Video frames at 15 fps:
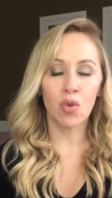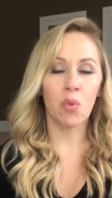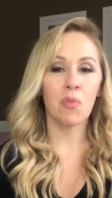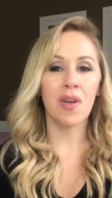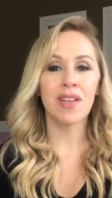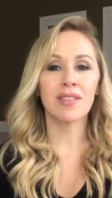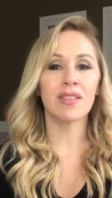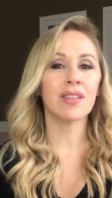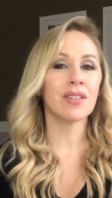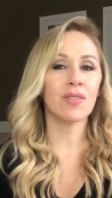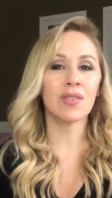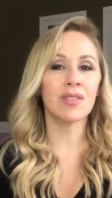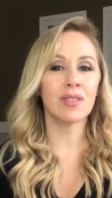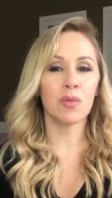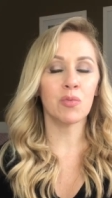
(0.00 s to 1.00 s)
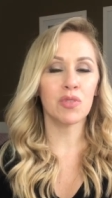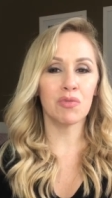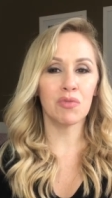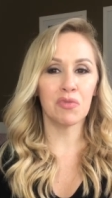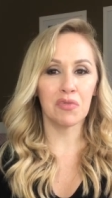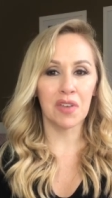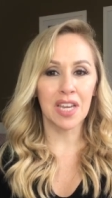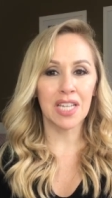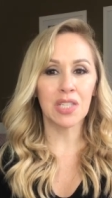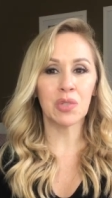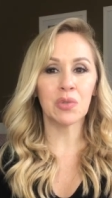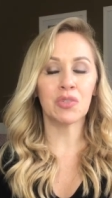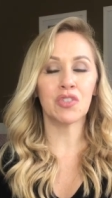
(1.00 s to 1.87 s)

como essa que nós estamos vivendo,